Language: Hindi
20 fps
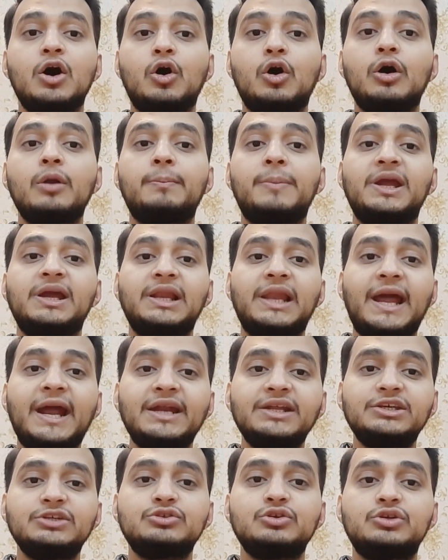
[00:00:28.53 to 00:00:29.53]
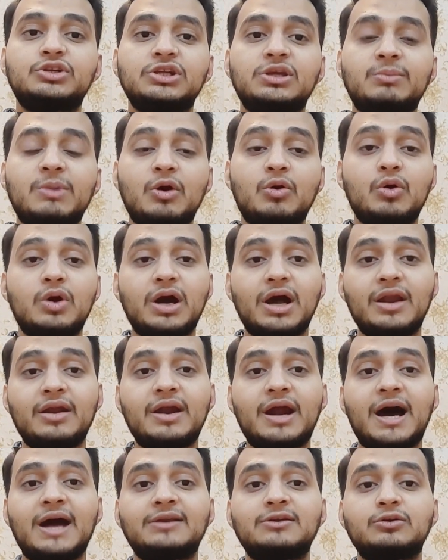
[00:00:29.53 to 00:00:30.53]
और इंग्लैंड की जो टीम है वो कल
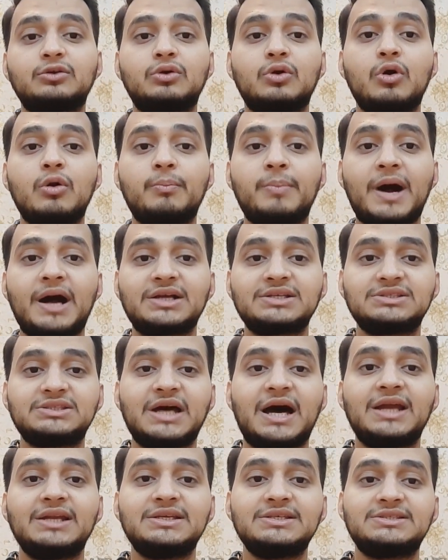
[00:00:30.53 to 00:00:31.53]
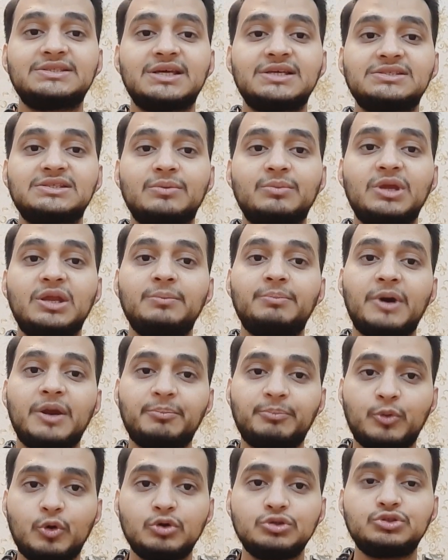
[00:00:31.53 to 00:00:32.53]
रात को पाकिस्तान की सरजमीन पर
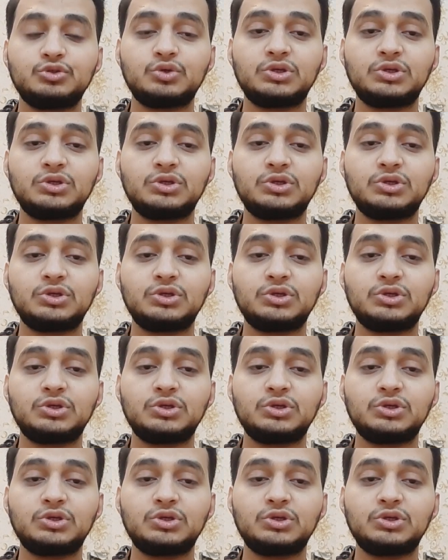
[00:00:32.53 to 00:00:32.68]
पहुँच